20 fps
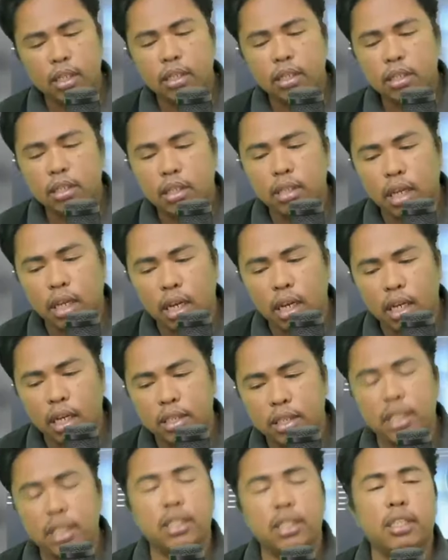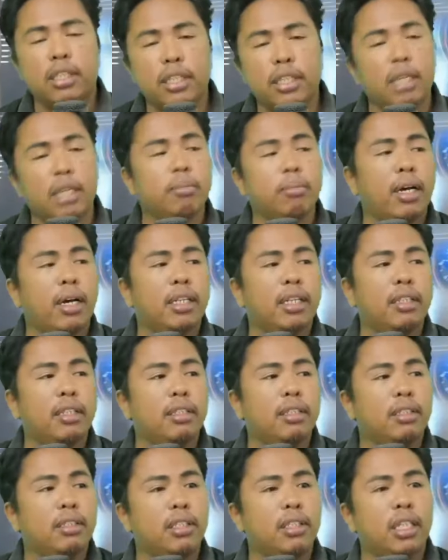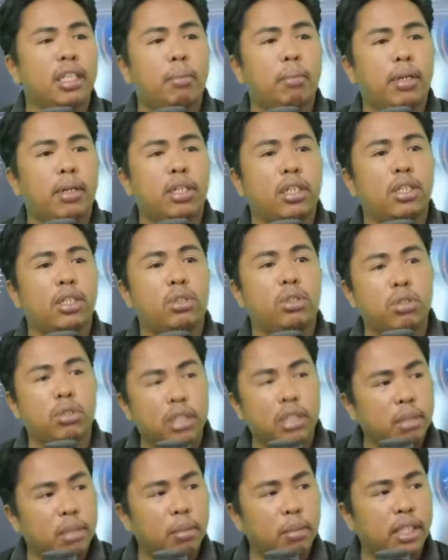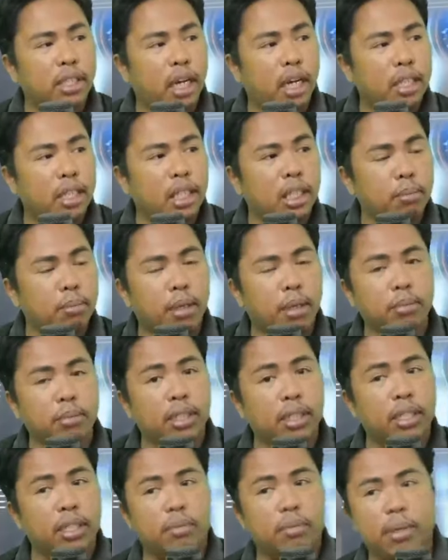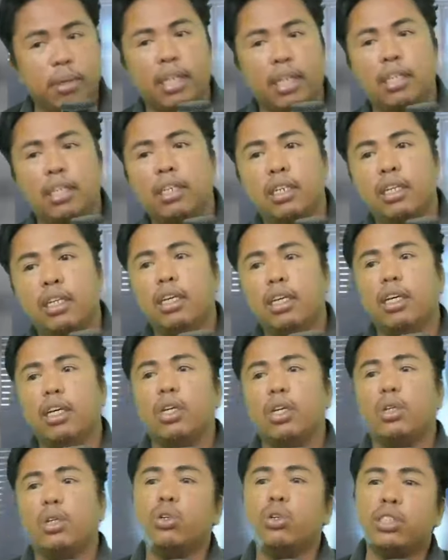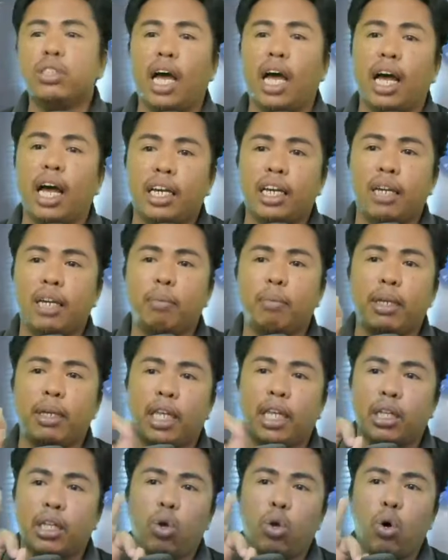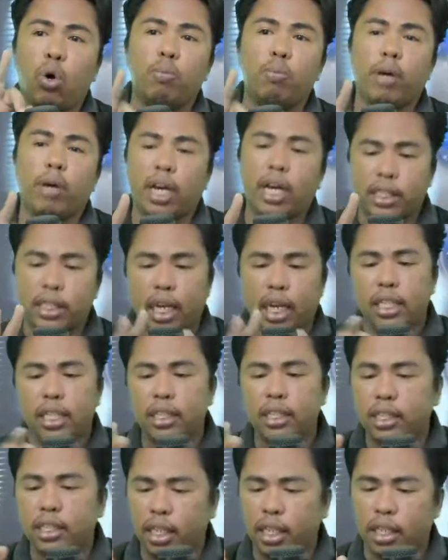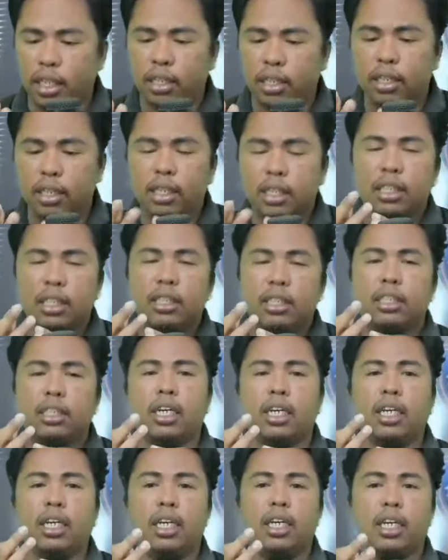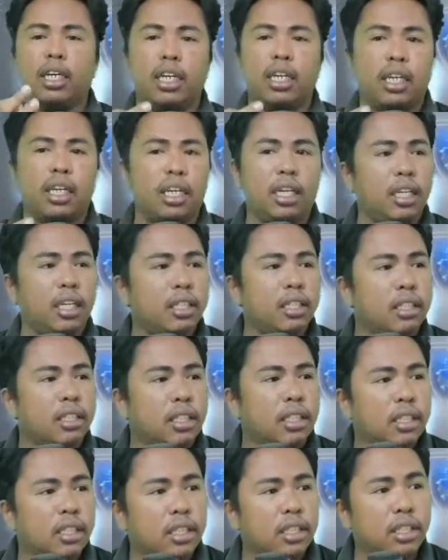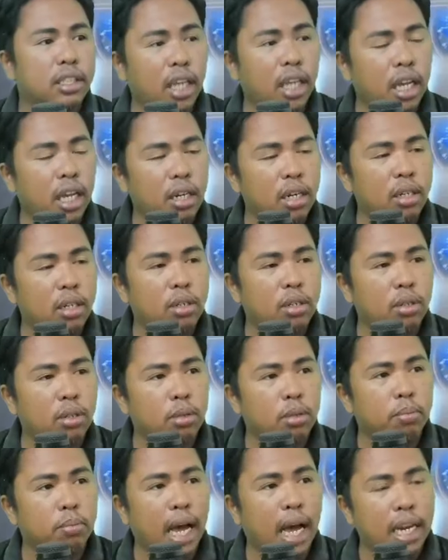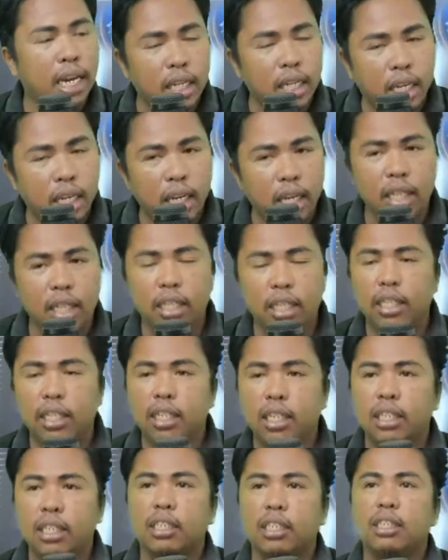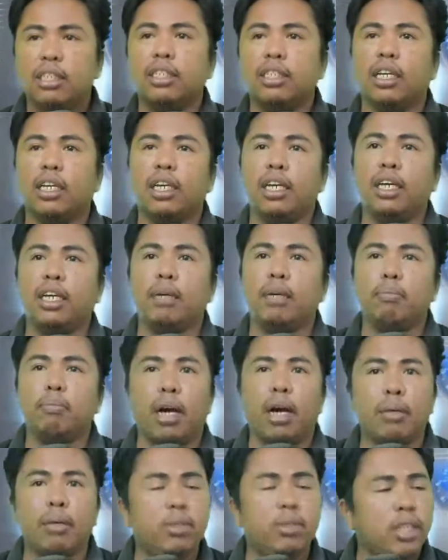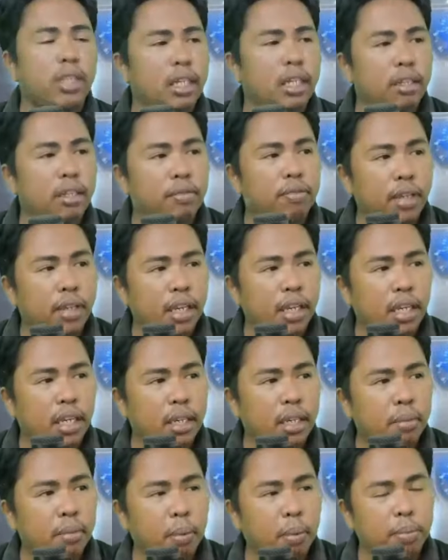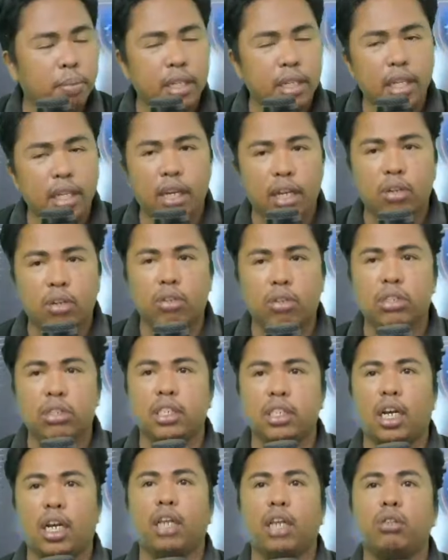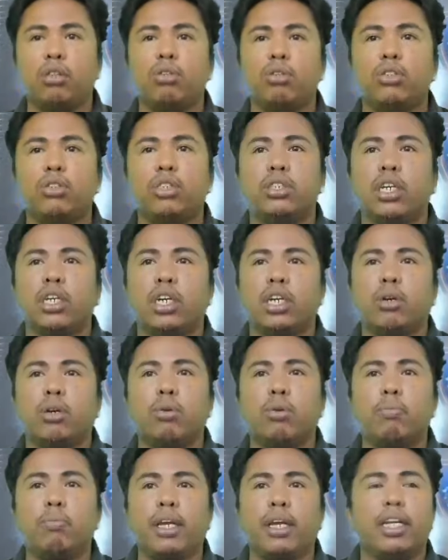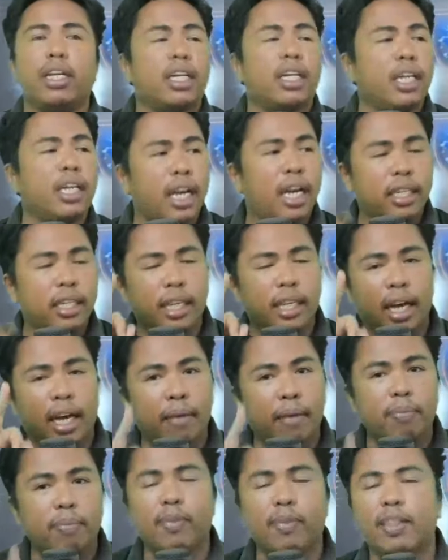sa 16 naman, si Barry Juni naman tsaka si Ma'am Genevieve. Yung sa akin, may tatlo akong mga challenger. Si Zel Umali, si Ma'am Genevieve Papillero, sa saka itong si Ruben Nakilada,